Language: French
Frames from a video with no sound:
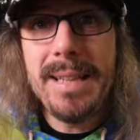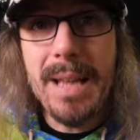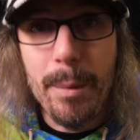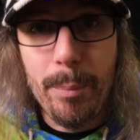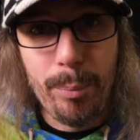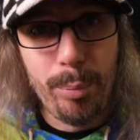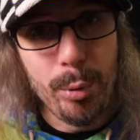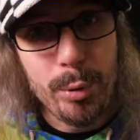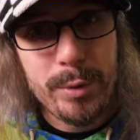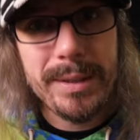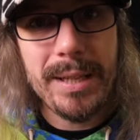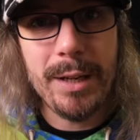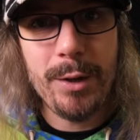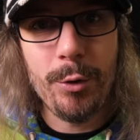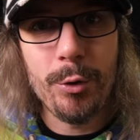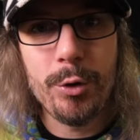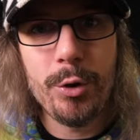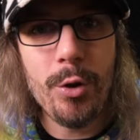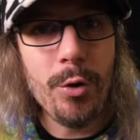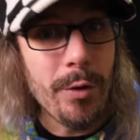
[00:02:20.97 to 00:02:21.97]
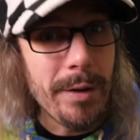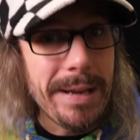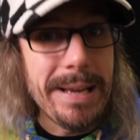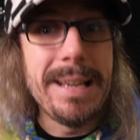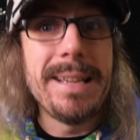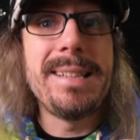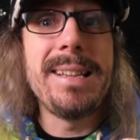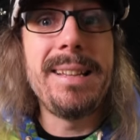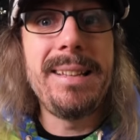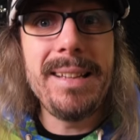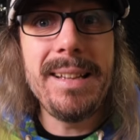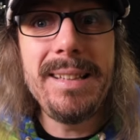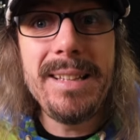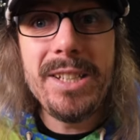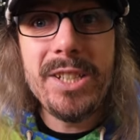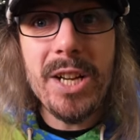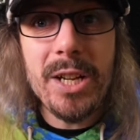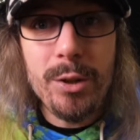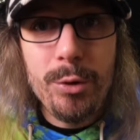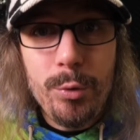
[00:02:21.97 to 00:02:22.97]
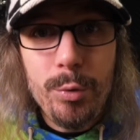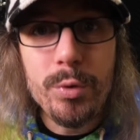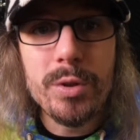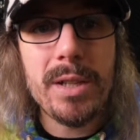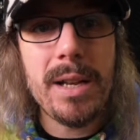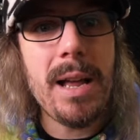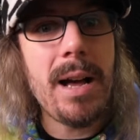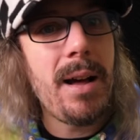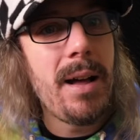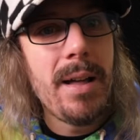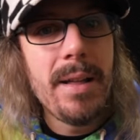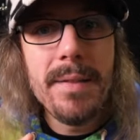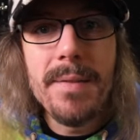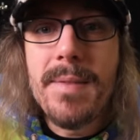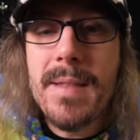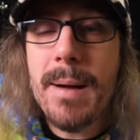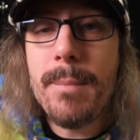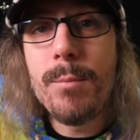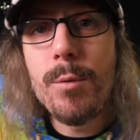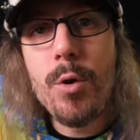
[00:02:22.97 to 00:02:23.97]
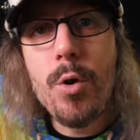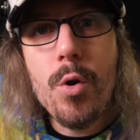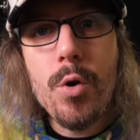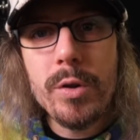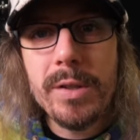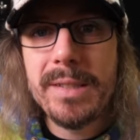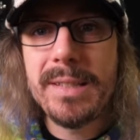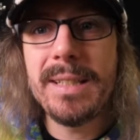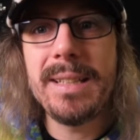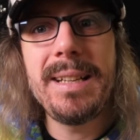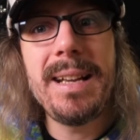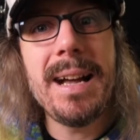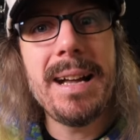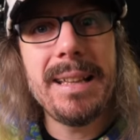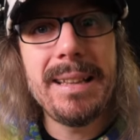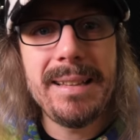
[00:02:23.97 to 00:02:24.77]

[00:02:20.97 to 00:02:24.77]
il y a plus de 50 ans et ils étaient déjà tous là. Namco, Sega,